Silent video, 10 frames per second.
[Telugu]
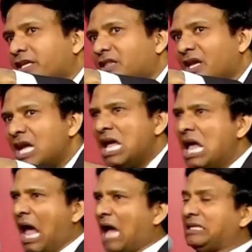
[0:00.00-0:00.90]
శక్తి
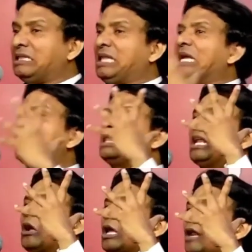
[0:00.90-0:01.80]
అది
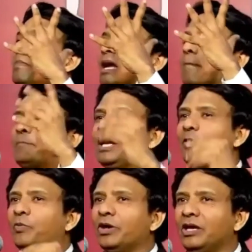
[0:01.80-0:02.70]
దినదినం క్రమేణ
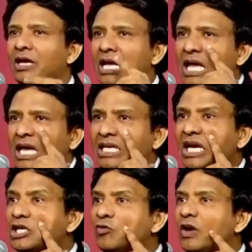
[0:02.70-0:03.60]
పెరిగిపోయి
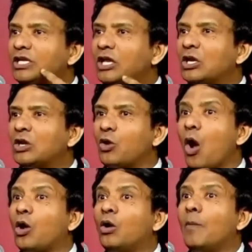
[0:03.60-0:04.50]
ఎటువంటి
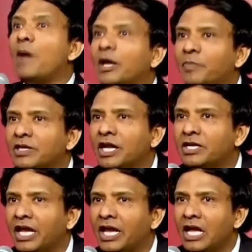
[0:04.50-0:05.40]
రోగంగా
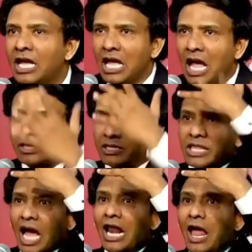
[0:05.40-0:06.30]
మారిపోయిందంటే
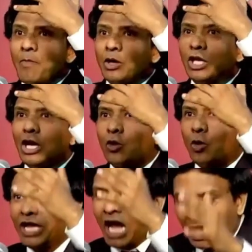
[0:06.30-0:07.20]
తల
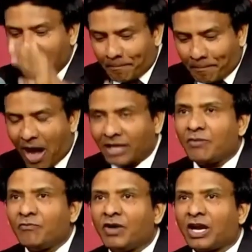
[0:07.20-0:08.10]
మొదలుకొని
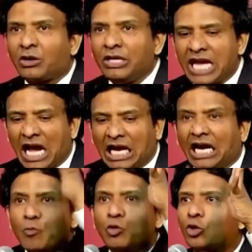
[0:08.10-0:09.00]
అరిపాదం వరకు
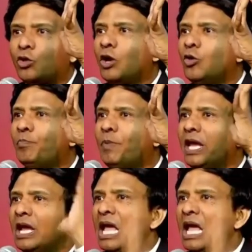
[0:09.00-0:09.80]
ఎక్కడ ముట్టుకున్నా నొప్పి